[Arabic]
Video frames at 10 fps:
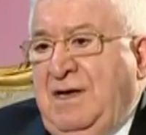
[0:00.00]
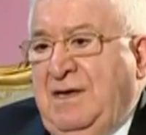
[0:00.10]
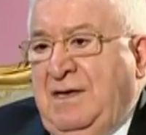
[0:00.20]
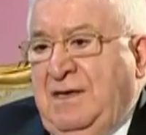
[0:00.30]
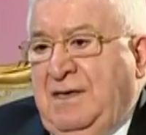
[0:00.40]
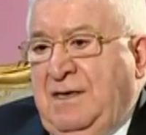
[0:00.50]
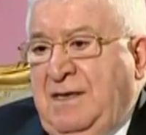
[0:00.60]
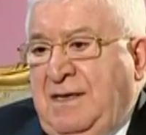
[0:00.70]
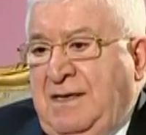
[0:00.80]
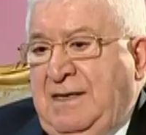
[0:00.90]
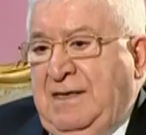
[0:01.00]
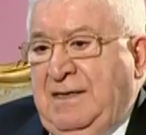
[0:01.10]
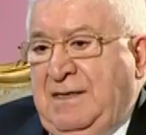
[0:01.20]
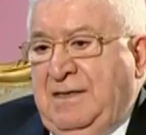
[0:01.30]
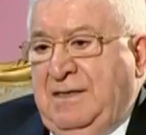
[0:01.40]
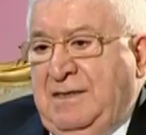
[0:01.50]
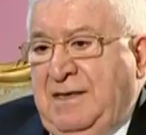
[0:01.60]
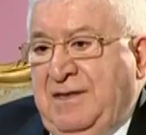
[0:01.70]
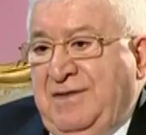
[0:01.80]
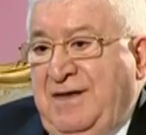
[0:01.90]
آه،
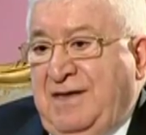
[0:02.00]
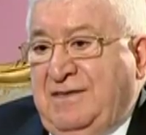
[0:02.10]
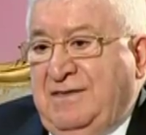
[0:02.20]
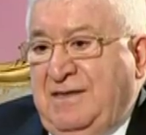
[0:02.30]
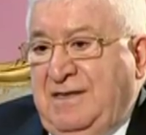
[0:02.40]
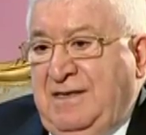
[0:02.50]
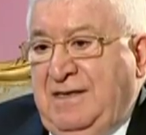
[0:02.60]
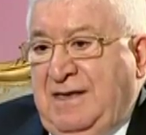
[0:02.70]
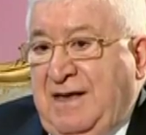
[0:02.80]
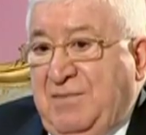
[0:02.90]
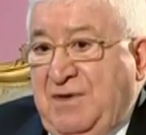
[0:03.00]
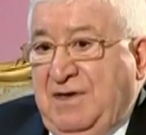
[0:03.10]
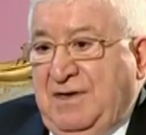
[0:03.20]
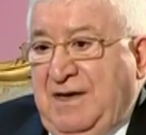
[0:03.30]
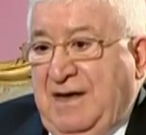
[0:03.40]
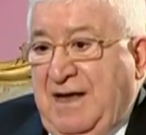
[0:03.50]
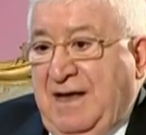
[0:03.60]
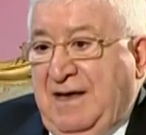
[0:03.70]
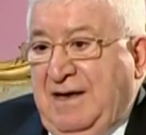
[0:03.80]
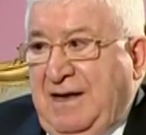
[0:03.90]
الضغط الكبير
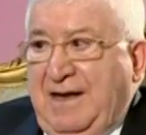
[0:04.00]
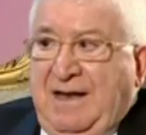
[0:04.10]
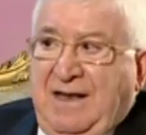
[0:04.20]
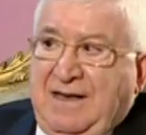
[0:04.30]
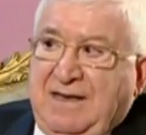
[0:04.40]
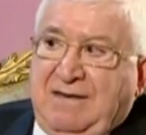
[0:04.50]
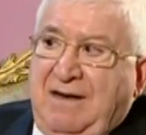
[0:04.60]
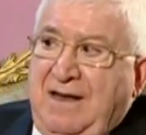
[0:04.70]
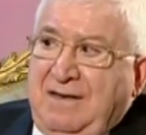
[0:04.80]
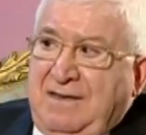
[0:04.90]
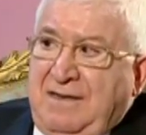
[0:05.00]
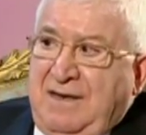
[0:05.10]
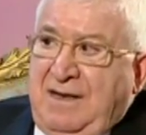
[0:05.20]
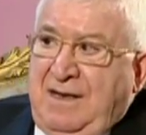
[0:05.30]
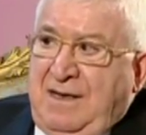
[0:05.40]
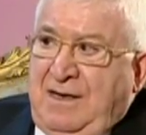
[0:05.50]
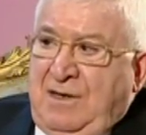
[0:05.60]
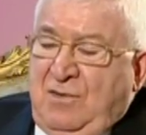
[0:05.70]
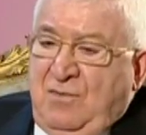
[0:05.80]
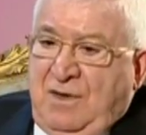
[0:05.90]
الهائل على إيران
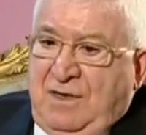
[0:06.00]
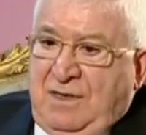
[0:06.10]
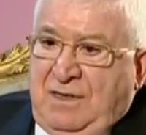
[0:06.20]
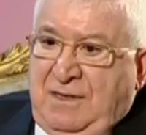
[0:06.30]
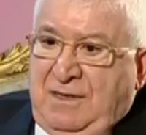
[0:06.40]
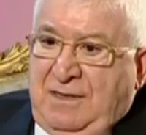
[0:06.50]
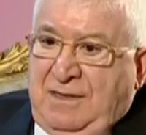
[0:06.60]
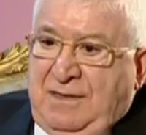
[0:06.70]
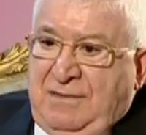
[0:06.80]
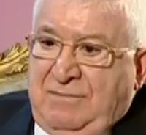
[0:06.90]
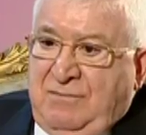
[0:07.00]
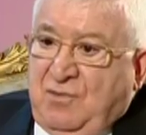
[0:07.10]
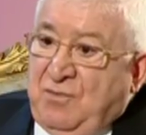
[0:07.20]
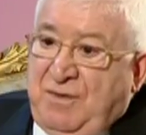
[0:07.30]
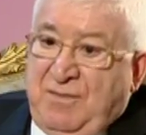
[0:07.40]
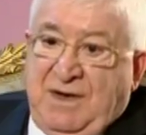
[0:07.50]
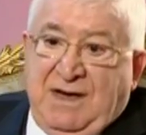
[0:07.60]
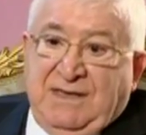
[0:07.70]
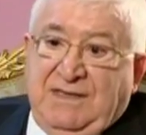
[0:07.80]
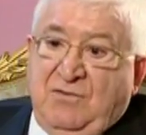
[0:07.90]
وربما
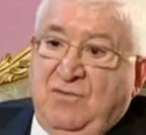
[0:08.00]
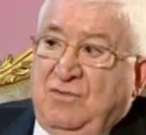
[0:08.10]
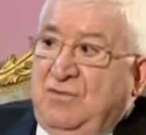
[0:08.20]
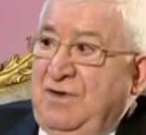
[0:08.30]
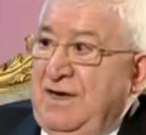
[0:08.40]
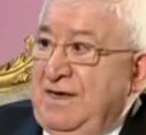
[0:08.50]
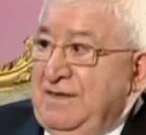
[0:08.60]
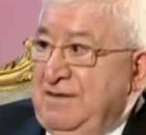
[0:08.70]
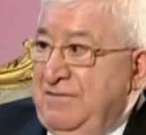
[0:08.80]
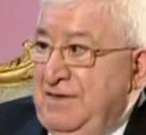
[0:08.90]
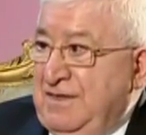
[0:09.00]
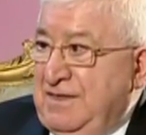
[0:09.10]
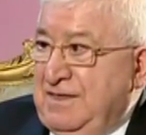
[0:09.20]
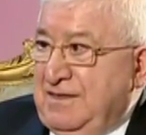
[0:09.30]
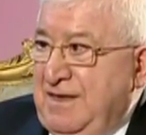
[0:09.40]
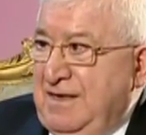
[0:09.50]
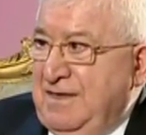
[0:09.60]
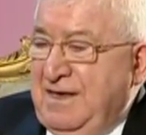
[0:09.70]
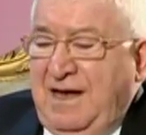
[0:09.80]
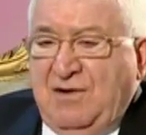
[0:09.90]
قد يكون هناك رد فعل
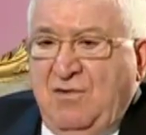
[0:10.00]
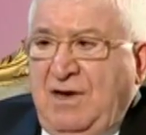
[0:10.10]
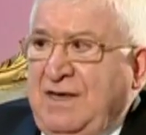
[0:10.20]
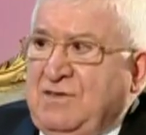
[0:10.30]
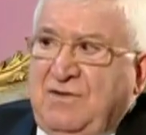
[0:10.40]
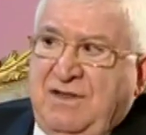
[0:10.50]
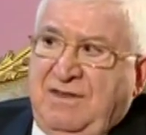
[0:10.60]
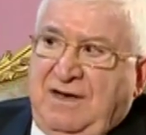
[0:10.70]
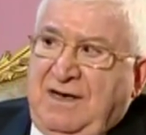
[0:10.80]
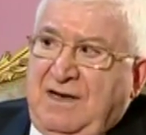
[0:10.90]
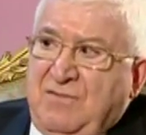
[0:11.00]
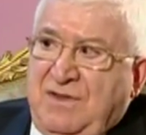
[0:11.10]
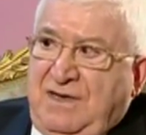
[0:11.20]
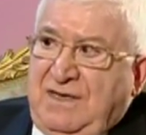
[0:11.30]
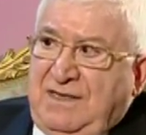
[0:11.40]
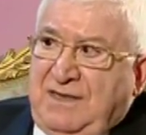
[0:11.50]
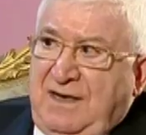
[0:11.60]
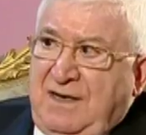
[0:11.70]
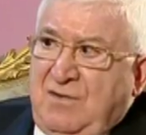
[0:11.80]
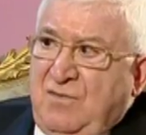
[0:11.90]
إيراني هي كلها تؤثر على وضع
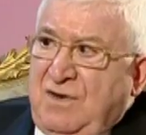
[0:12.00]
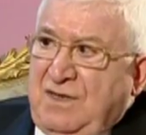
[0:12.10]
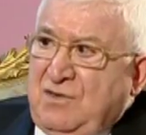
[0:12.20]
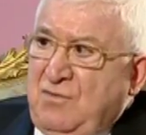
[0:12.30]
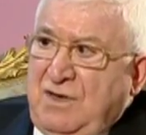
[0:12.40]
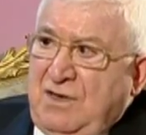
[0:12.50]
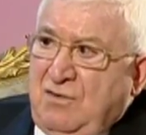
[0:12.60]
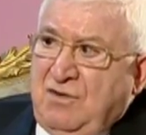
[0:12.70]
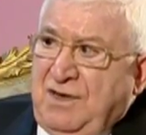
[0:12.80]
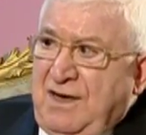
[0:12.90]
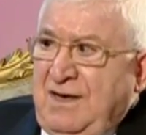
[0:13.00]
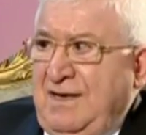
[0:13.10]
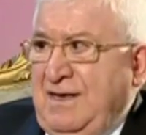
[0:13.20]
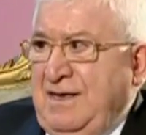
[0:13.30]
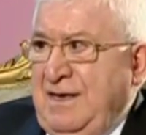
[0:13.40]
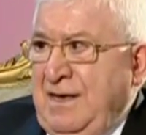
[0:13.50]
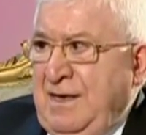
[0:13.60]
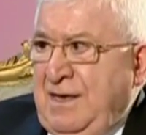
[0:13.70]
العراق والدول الأخرى اللي